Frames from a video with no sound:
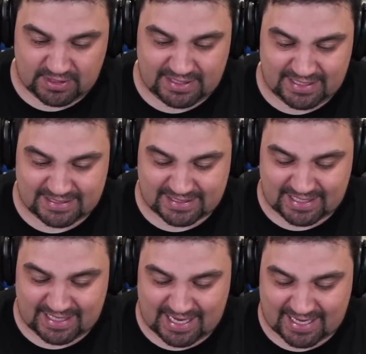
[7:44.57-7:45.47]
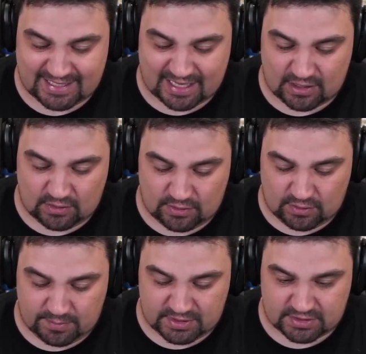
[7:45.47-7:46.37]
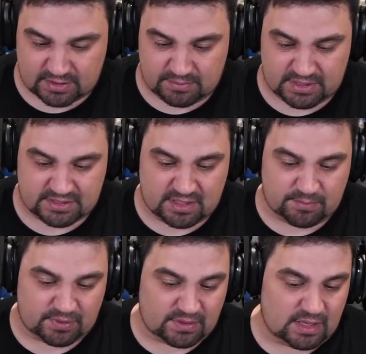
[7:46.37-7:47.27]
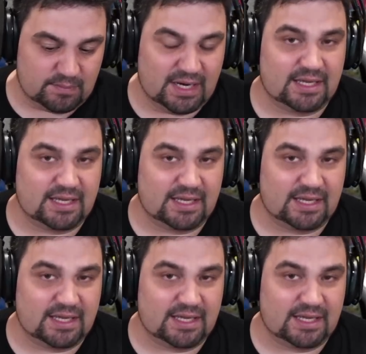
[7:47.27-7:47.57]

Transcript: y es que aquí tengo yo mis, mis 100%, ¿vale?